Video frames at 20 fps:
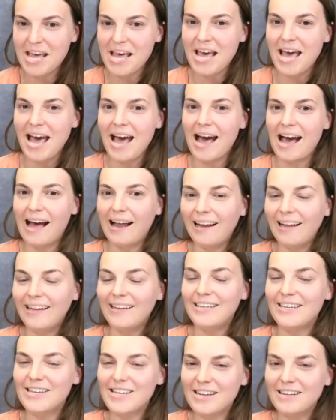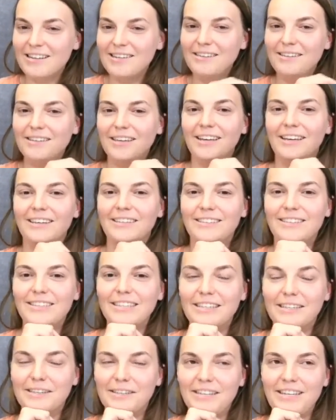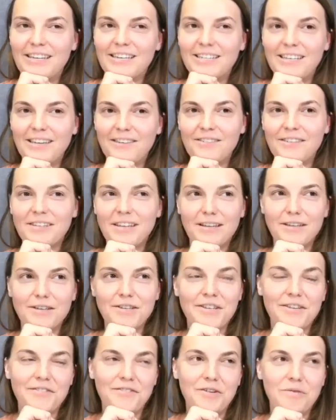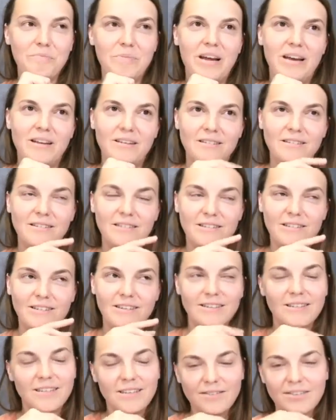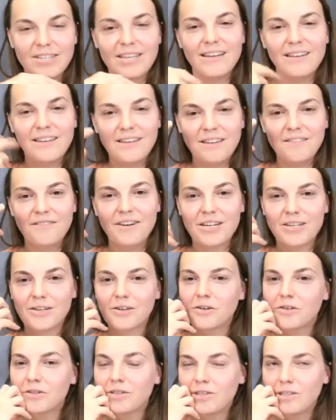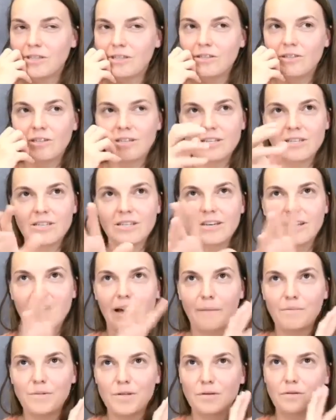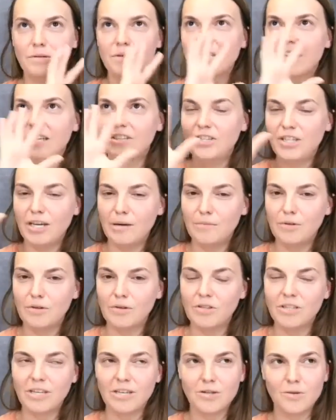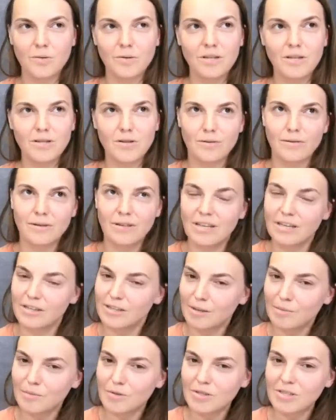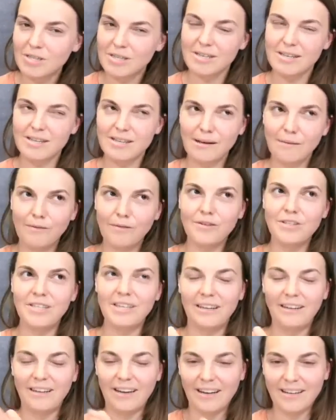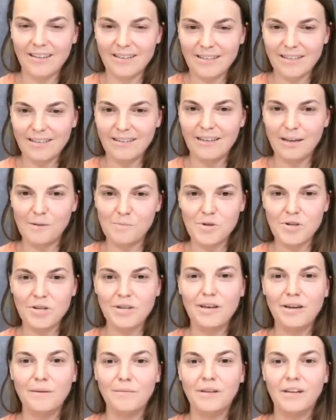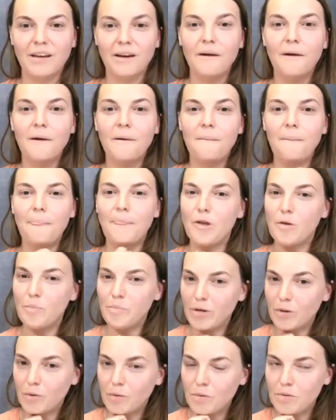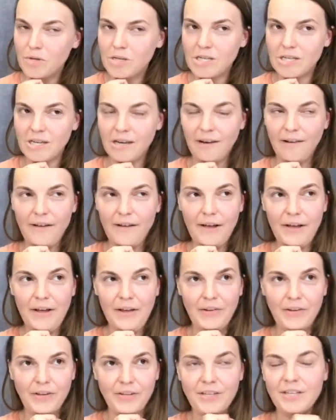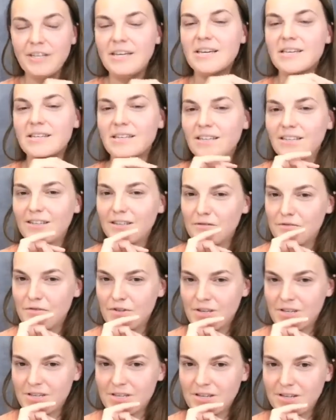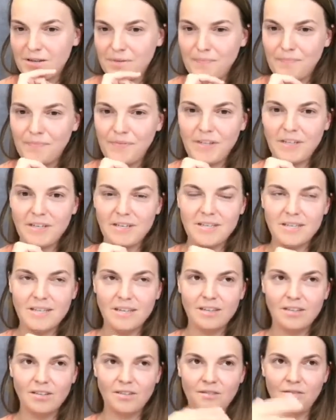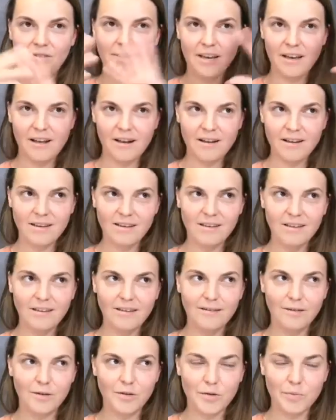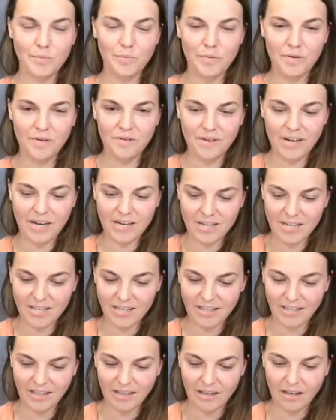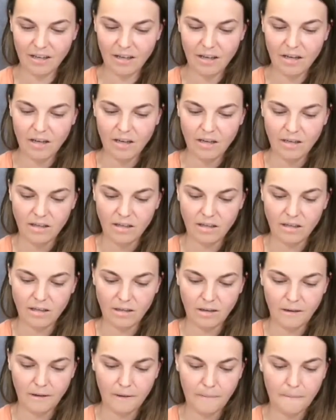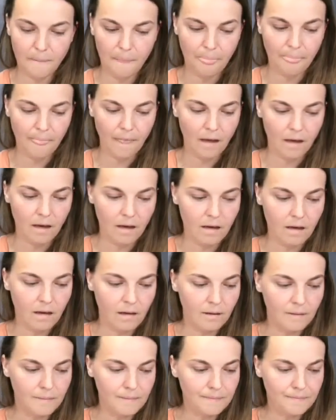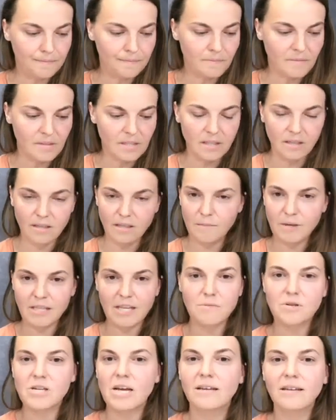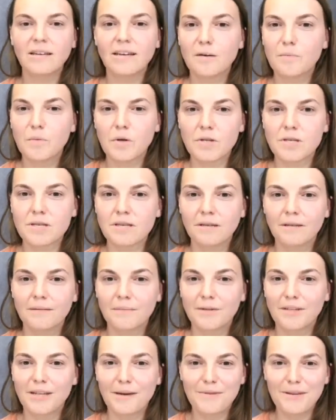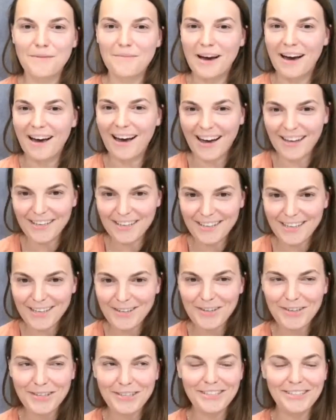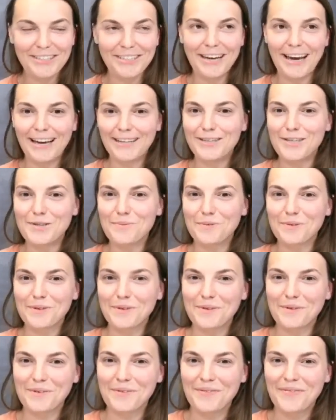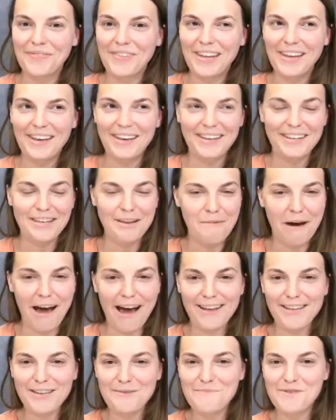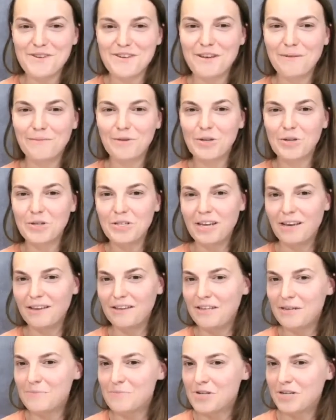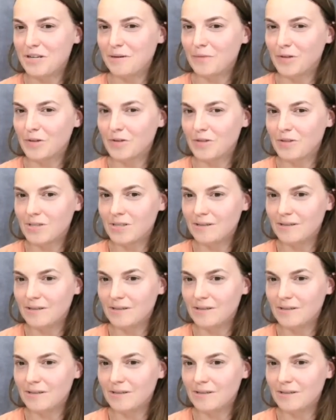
Ale jeżeli ty jesteś w stanie sobie wyobrazić, że jesteś w stanie nieważkości, że jest absolutna ciemność, a z drugiej strony ta ciemność jest niesamowicie atrakcyjna, przyjemna i opiekuńcza. I ty jesteś tym wszystkim. Jesteś wielki, rozpływasz się i um, nie ma tam żadnych emocji, bo tam nie ma ani radości, ani smutku. Nie ma ani przyjemności, ani nieprzyjemności.